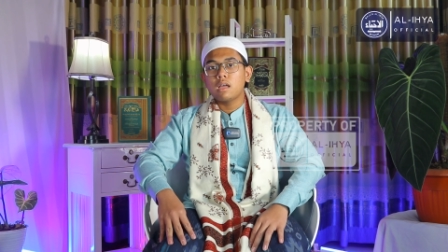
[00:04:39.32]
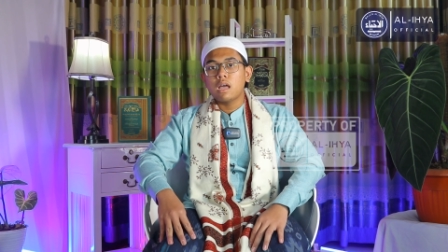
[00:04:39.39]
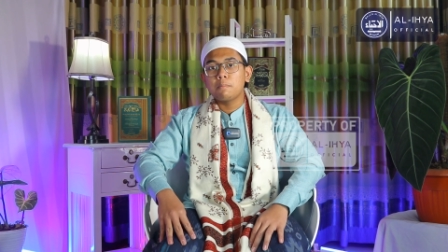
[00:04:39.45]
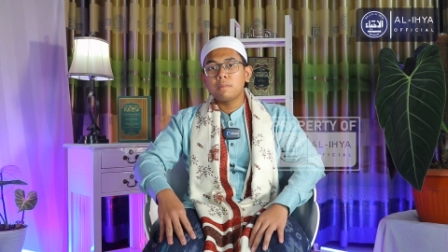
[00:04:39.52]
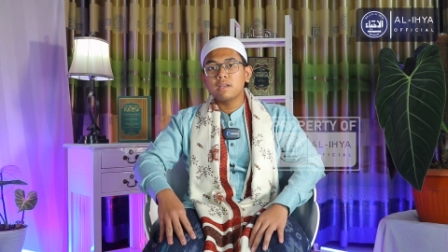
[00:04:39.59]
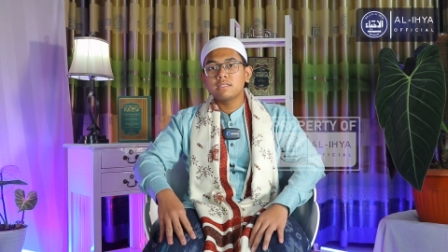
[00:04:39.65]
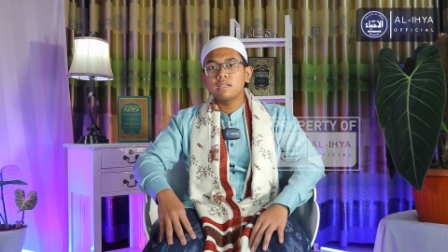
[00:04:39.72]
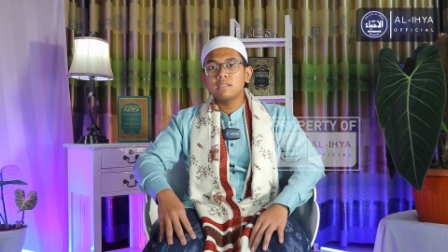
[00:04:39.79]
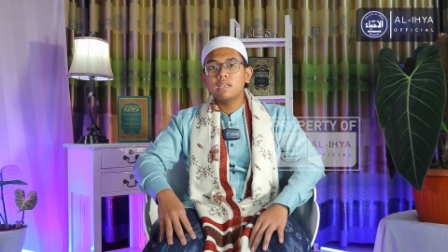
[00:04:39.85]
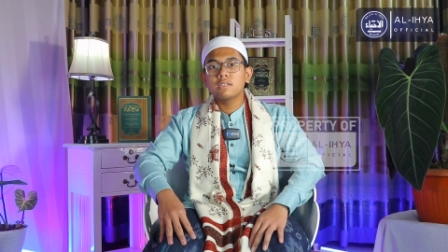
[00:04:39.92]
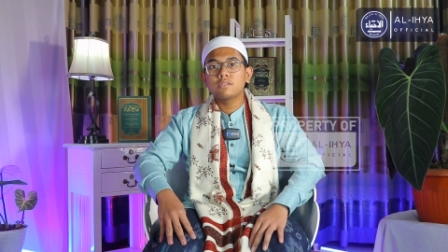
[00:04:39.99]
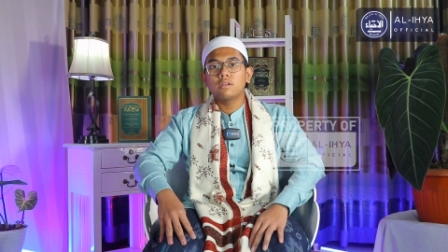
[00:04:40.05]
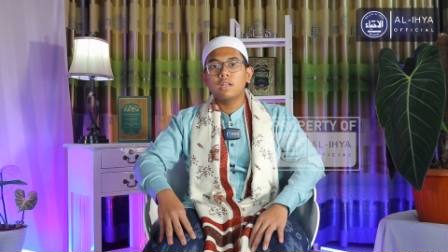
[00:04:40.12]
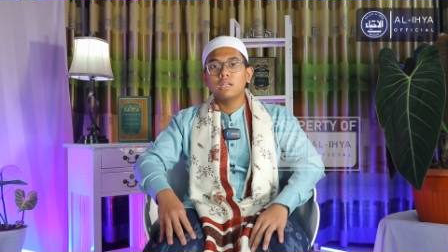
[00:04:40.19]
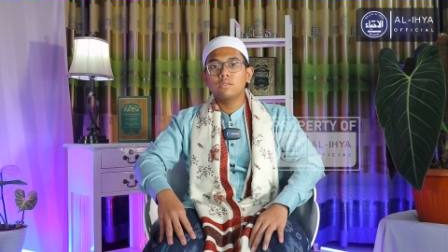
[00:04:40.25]
Apa saja
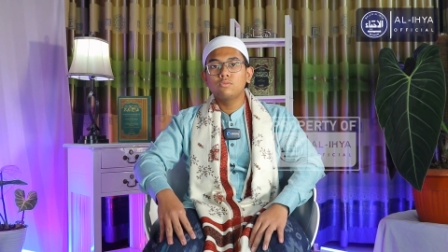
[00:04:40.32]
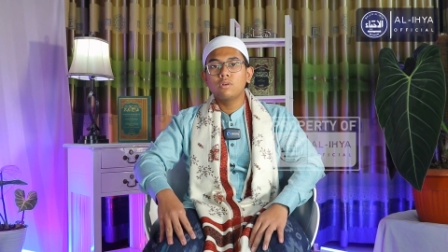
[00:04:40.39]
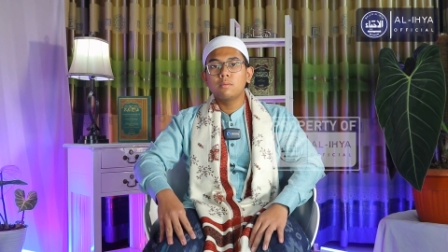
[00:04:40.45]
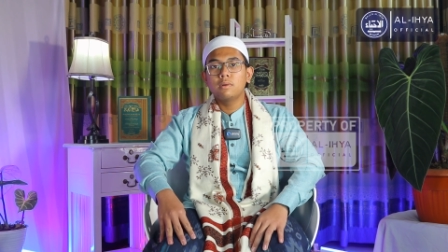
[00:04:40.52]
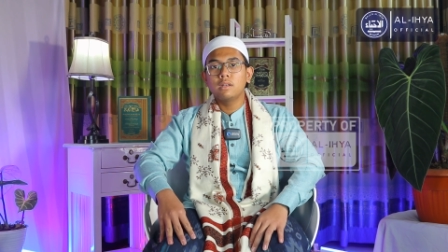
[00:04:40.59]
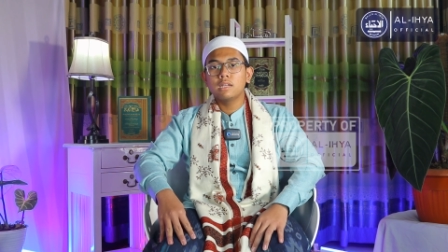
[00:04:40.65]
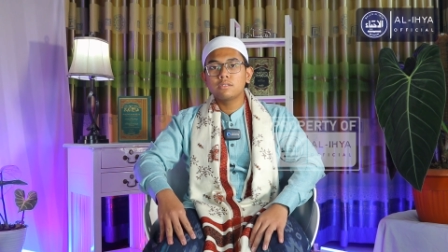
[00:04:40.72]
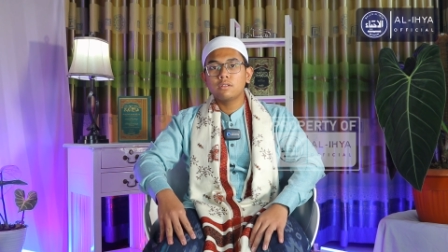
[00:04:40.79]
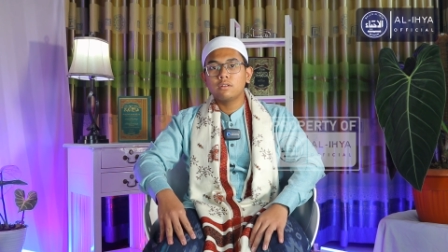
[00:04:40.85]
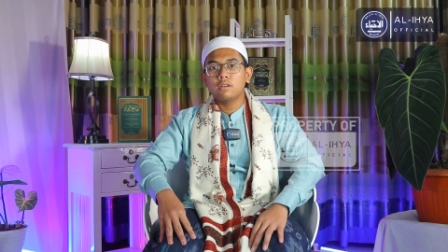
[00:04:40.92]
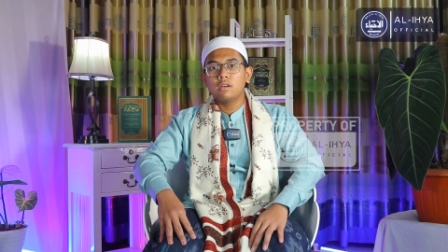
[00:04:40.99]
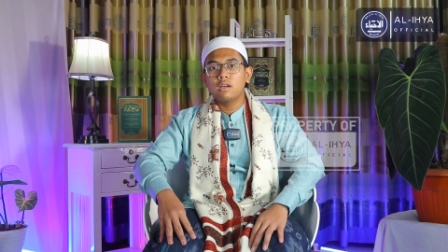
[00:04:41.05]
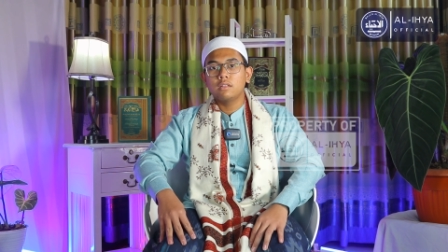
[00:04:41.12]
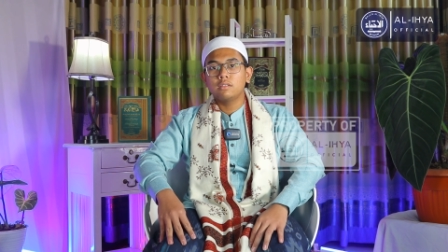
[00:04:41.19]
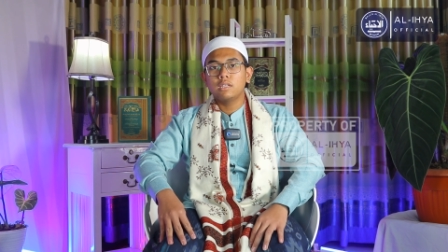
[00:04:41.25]
sholat 12
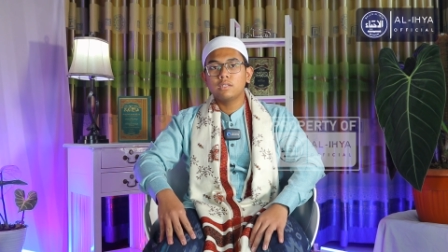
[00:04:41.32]
rakaat